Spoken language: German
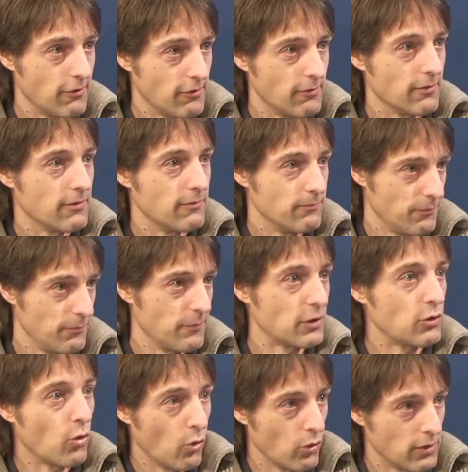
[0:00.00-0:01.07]
diese
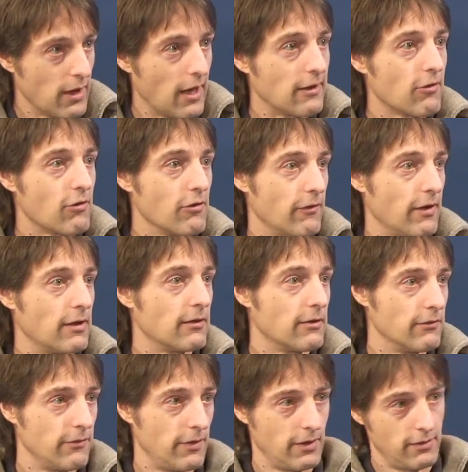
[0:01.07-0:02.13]
Methoden
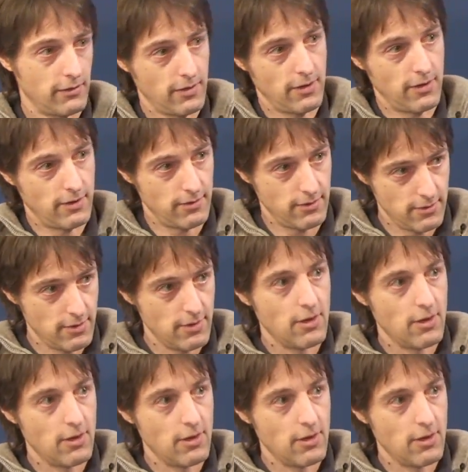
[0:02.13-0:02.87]
anzuwenden wegen der